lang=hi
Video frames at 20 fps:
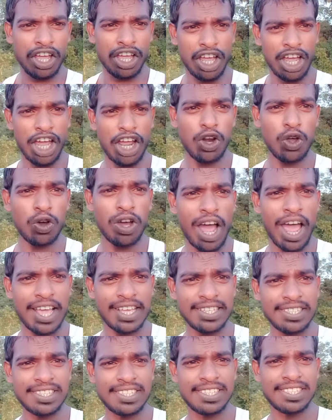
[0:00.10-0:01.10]
हेलो
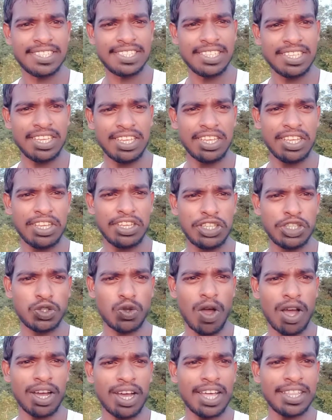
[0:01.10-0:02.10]
गाइस
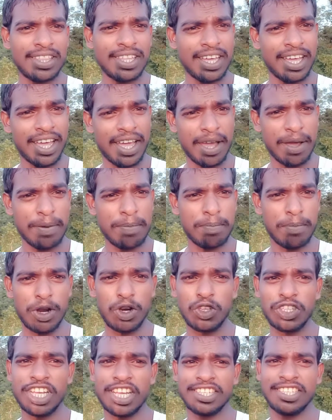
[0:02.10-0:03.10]
स्वागत है
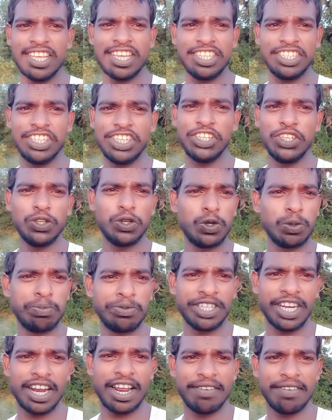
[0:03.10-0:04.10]
मनोज हंसदा जी यूट्यूब
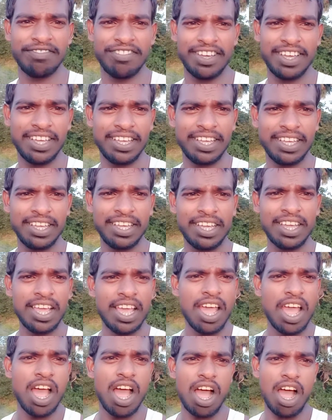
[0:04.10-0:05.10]
चैनल पे
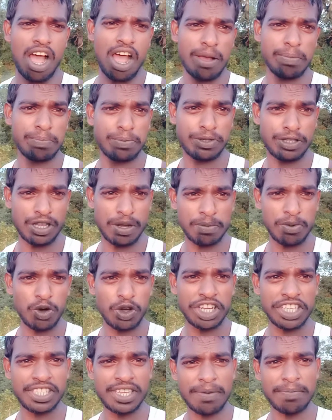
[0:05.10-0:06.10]
आप सबों
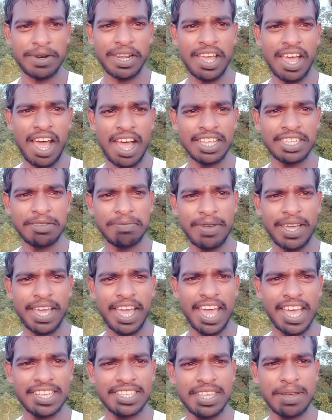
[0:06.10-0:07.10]
के सामने आज मैं
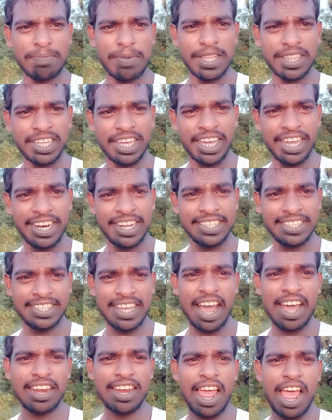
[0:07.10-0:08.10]
ऐसा बात कहने
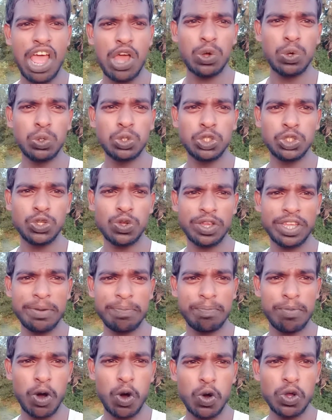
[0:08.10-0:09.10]
जा रहा हूँ जो कि
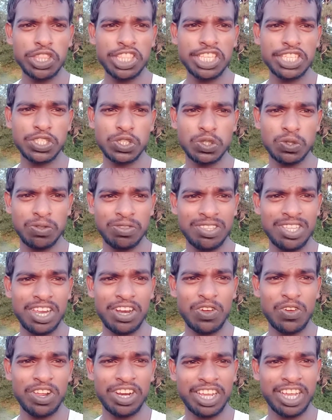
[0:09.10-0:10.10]
बहुत ही सुंदर
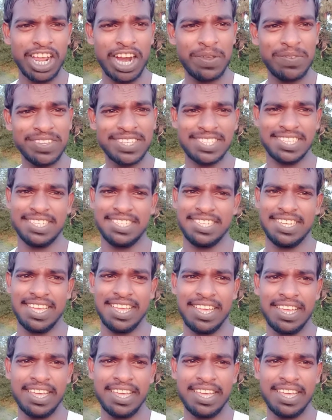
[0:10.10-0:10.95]
और कड़वी सच है